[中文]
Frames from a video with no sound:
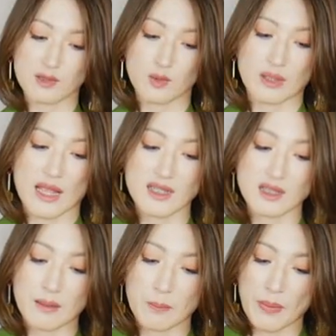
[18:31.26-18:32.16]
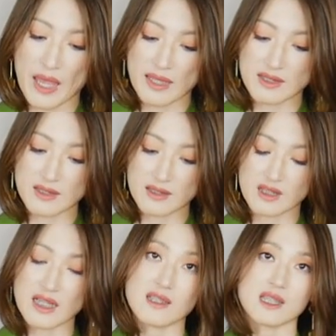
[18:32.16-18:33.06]
就是它这个白色
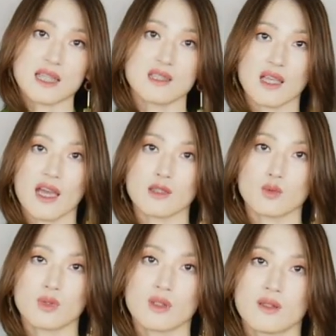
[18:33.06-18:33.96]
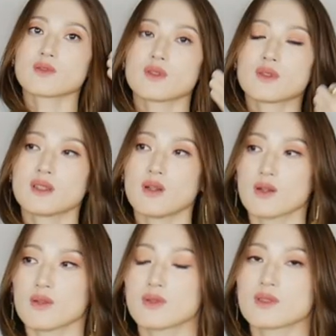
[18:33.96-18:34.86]
掺杂的太多了，所以说这
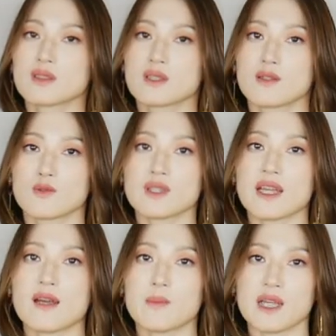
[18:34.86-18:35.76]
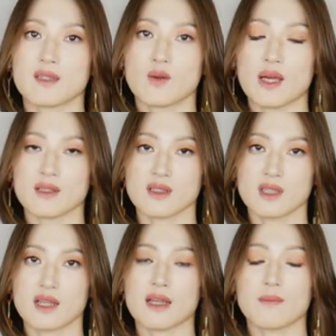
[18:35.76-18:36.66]
款裤子呢，如果大家要买的话，可
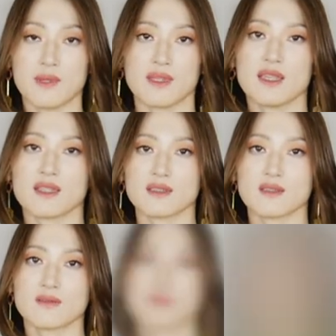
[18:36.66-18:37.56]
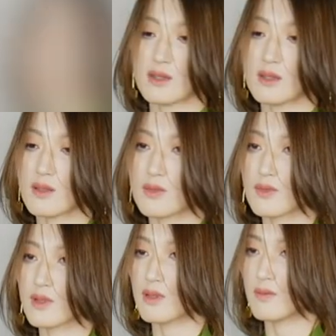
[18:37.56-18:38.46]
以看上别的颜色。格子的
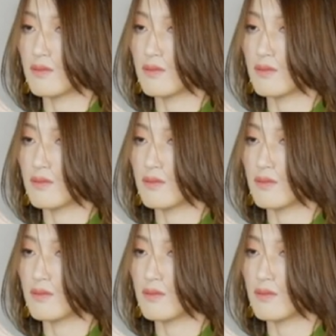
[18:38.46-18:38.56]
裤子，